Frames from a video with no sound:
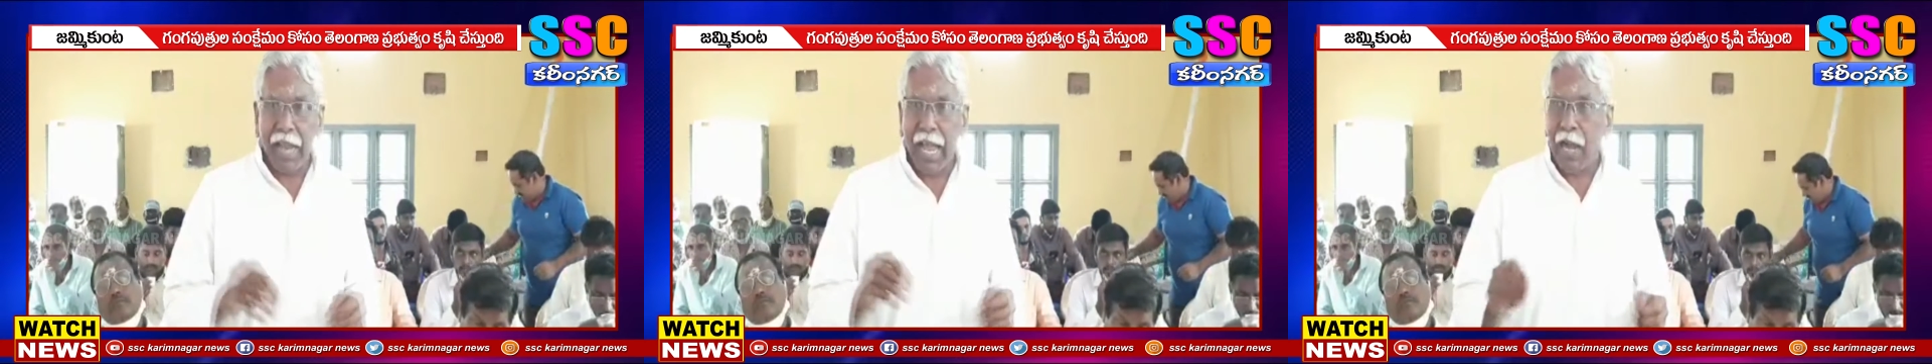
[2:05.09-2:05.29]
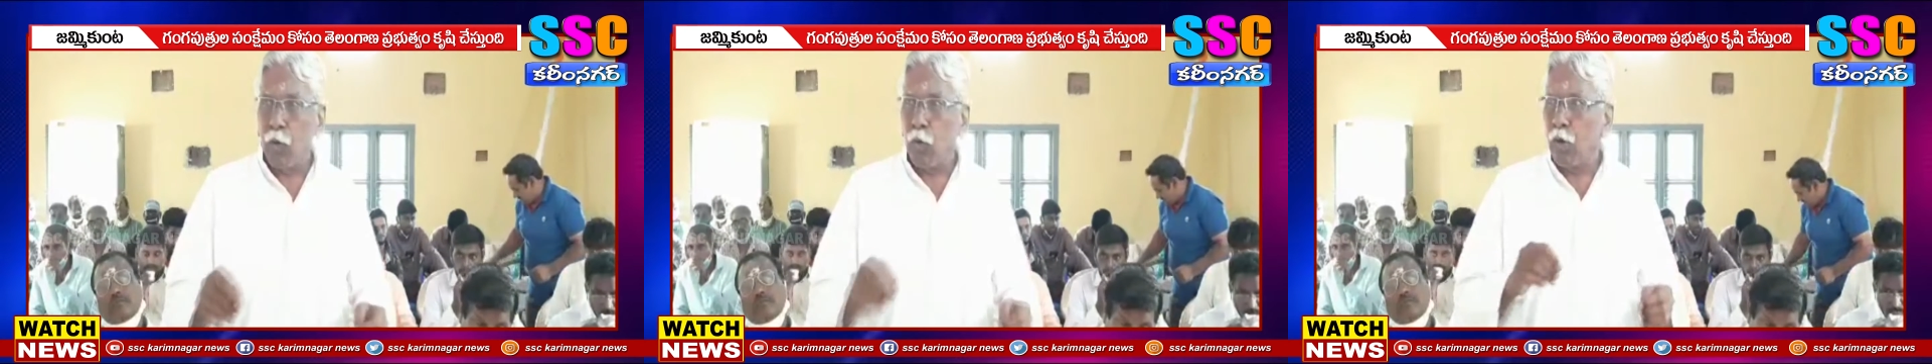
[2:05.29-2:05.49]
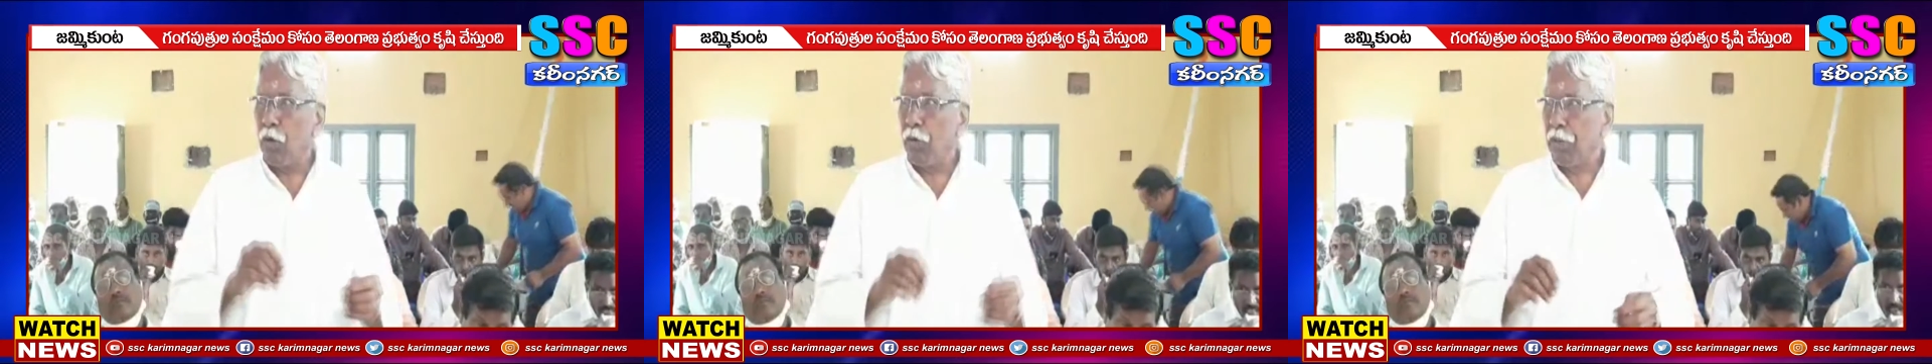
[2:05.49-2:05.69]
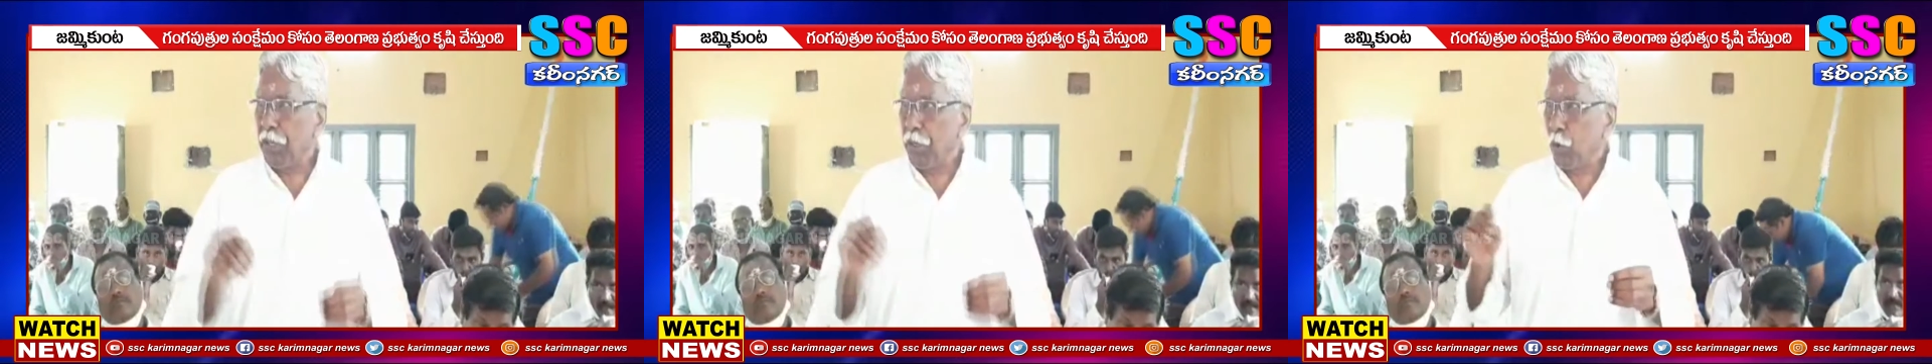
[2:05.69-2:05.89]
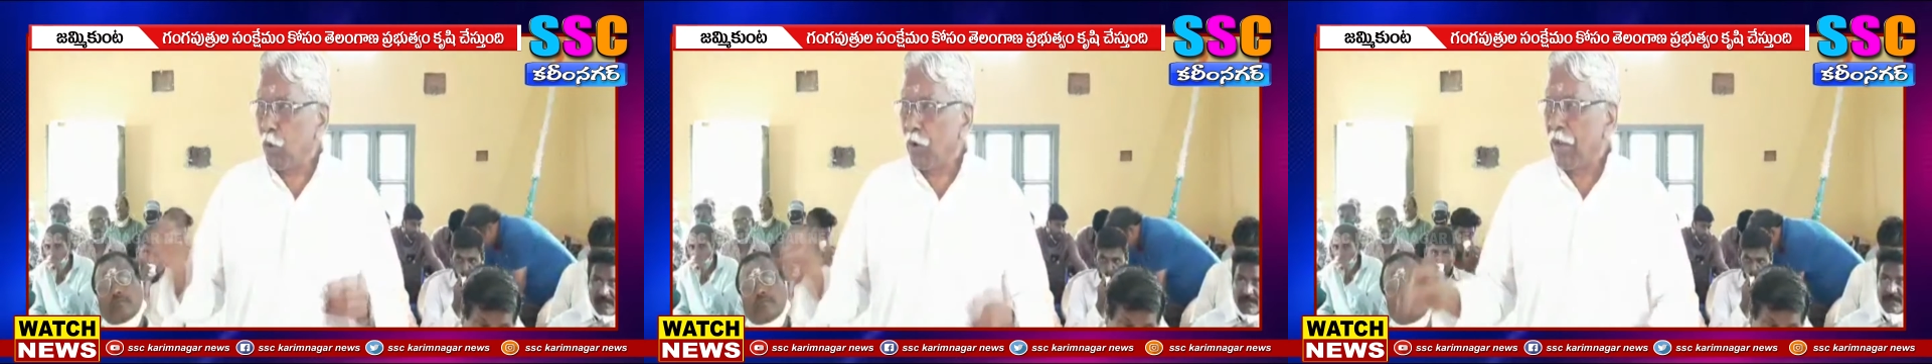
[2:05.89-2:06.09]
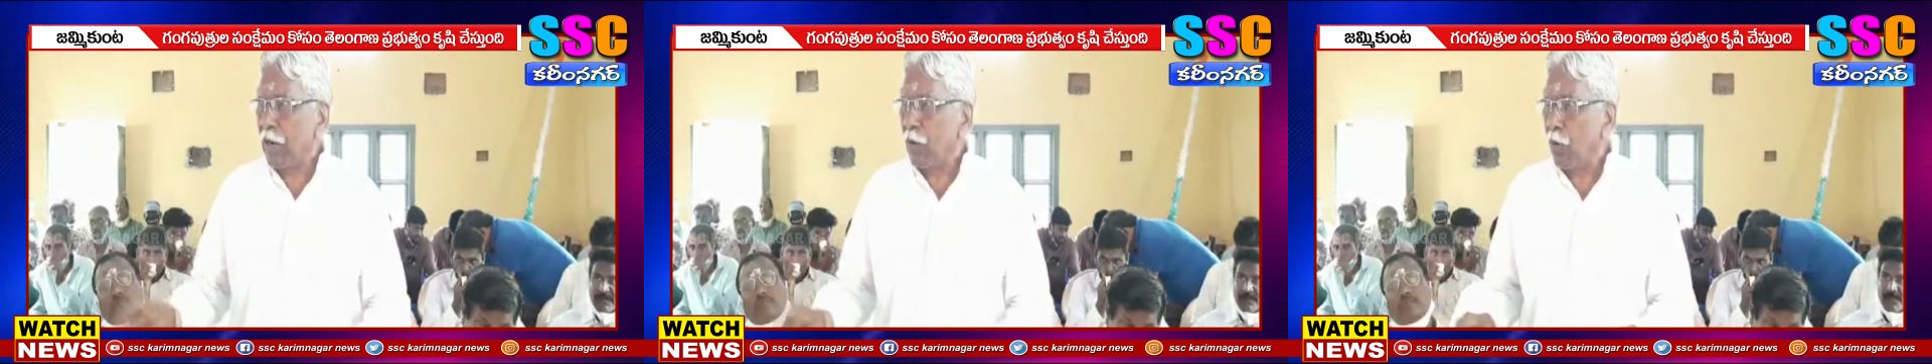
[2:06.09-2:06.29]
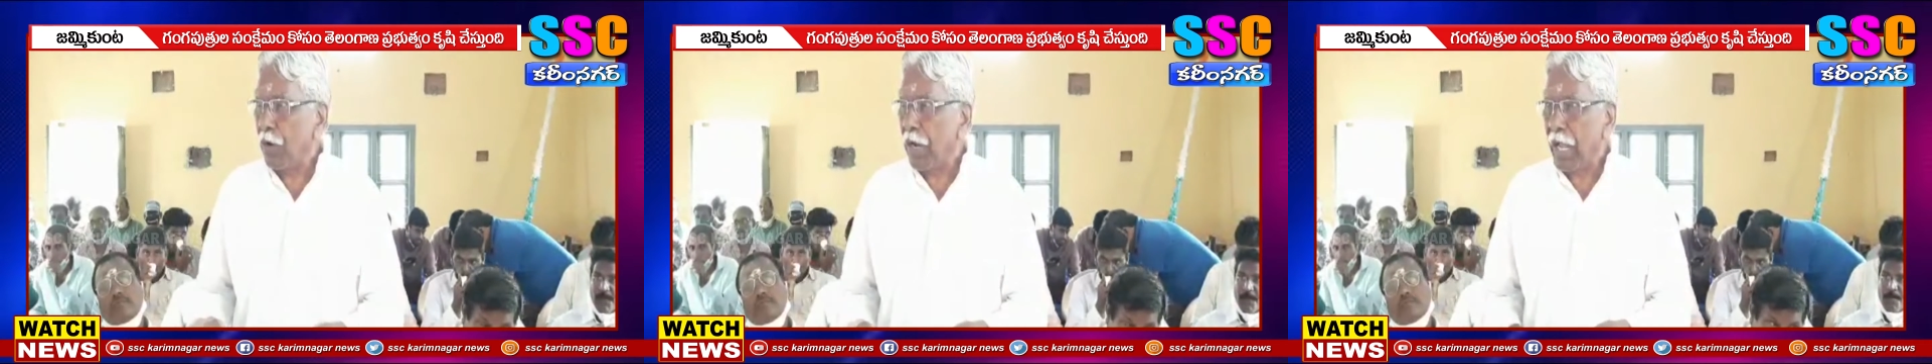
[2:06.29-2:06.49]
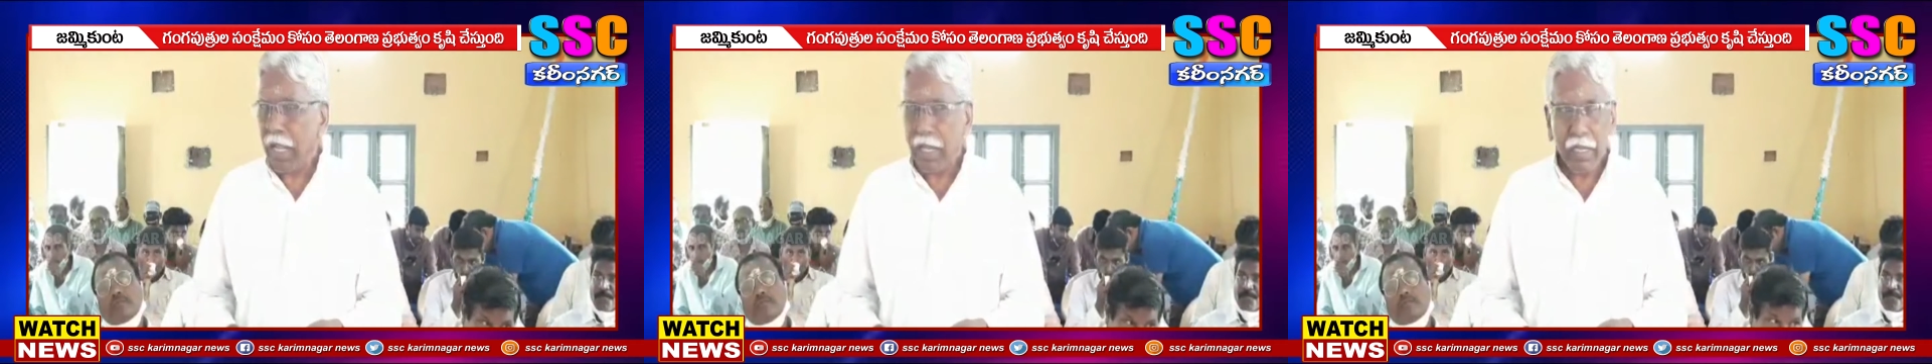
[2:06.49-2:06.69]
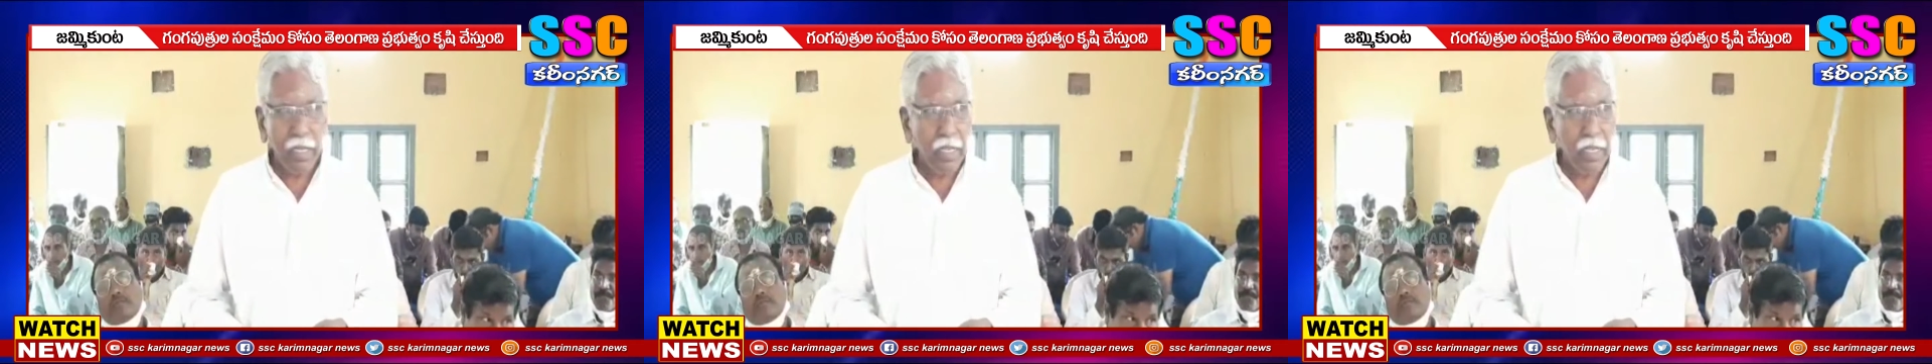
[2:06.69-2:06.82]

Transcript: నాకులో నీకులో అనకుండా